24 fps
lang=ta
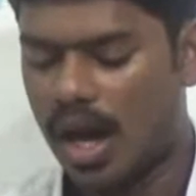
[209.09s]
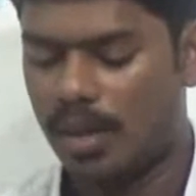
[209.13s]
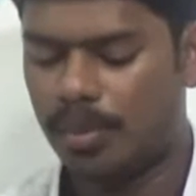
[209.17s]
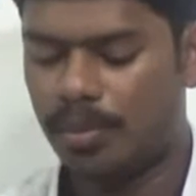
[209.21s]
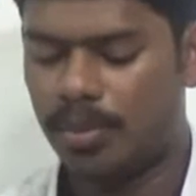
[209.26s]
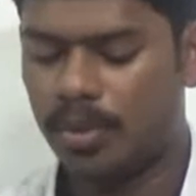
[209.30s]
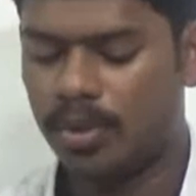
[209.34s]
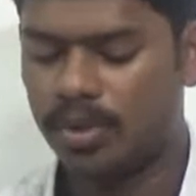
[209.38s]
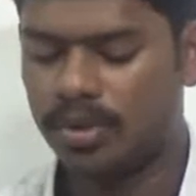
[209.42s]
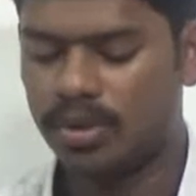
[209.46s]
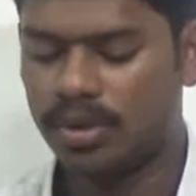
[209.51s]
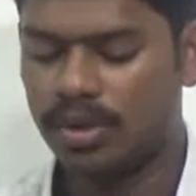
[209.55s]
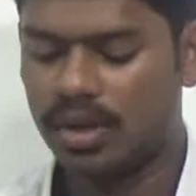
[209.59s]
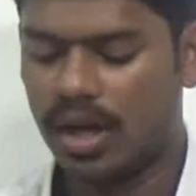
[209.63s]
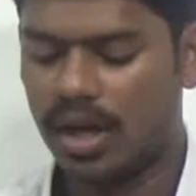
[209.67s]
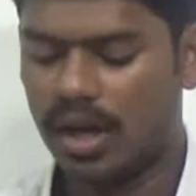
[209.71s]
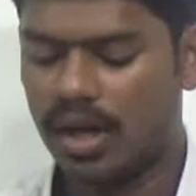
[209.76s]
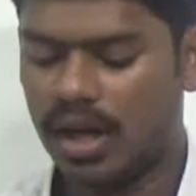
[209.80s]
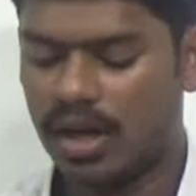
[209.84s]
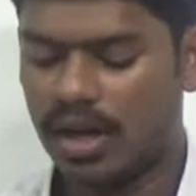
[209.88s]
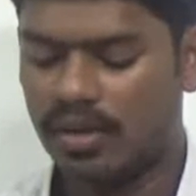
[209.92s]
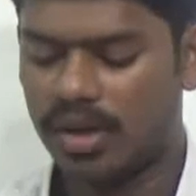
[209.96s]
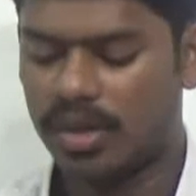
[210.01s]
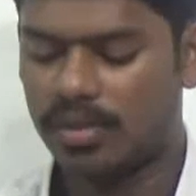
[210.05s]

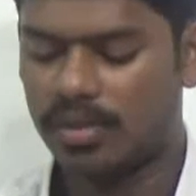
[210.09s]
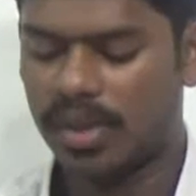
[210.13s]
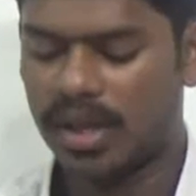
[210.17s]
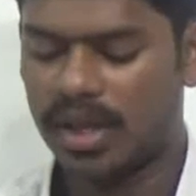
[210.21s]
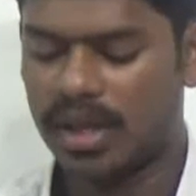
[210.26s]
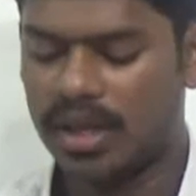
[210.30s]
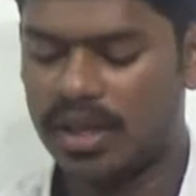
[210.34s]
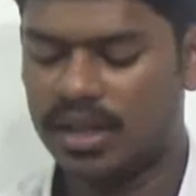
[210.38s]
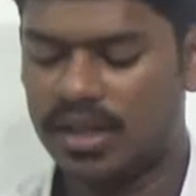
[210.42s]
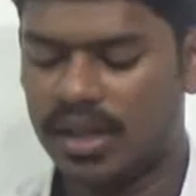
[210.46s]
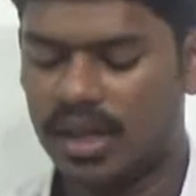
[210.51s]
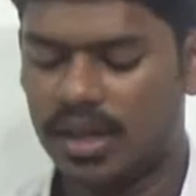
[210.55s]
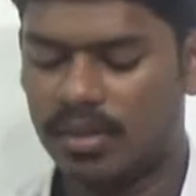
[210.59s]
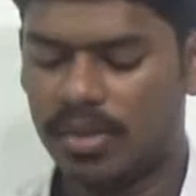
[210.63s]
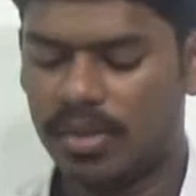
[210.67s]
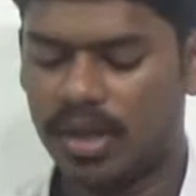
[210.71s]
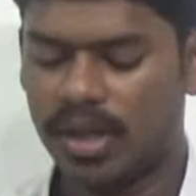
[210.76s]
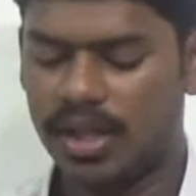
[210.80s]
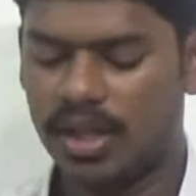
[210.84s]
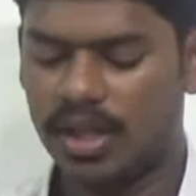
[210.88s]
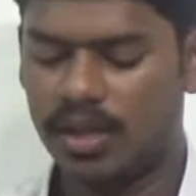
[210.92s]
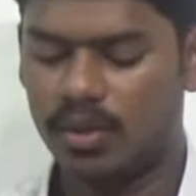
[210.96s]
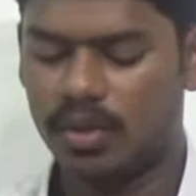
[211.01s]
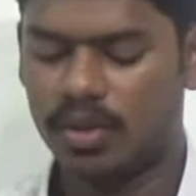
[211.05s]
அப்போதுதான் அவர் மகேந்திர
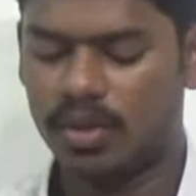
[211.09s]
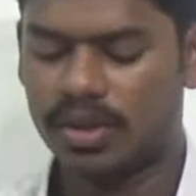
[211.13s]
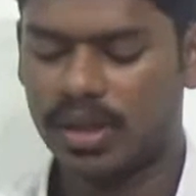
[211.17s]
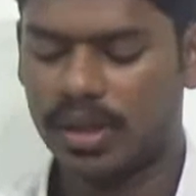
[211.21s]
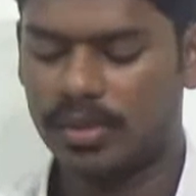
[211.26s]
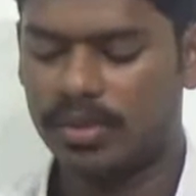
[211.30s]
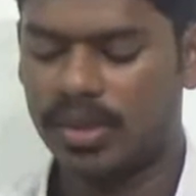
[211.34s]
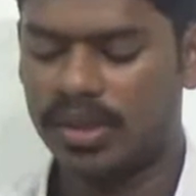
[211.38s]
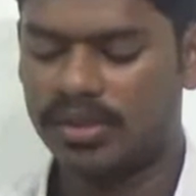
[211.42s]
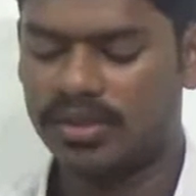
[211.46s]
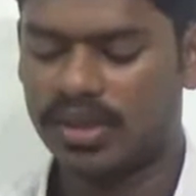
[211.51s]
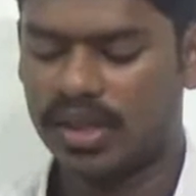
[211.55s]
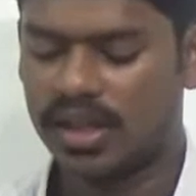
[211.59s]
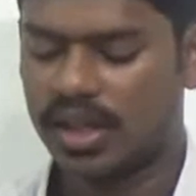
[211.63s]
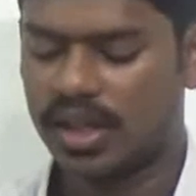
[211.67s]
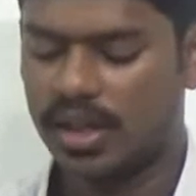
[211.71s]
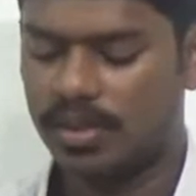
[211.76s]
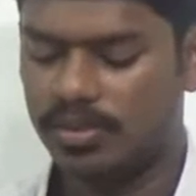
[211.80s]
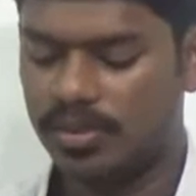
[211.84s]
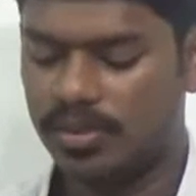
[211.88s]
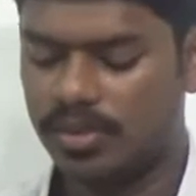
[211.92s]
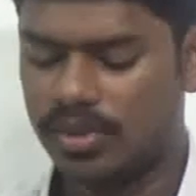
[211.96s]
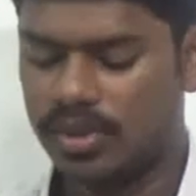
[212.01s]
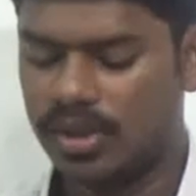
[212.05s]
மலையில் ஒரு
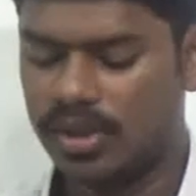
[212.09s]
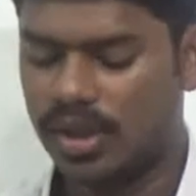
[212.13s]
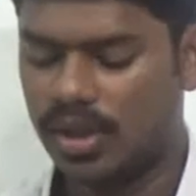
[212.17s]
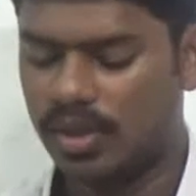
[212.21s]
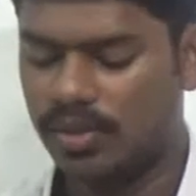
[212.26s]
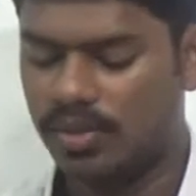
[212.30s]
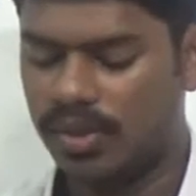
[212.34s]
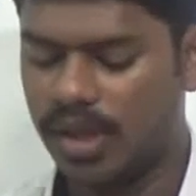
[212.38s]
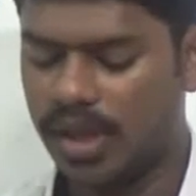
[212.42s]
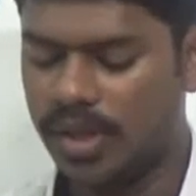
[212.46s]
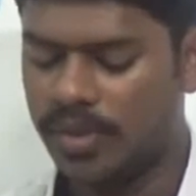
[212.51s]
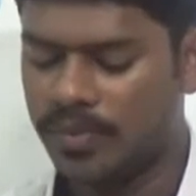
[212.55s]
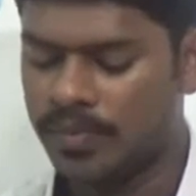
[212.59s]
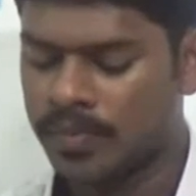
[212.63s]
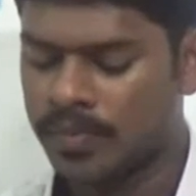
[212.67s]
தமிழ்ச்சங்கம் நிறுவி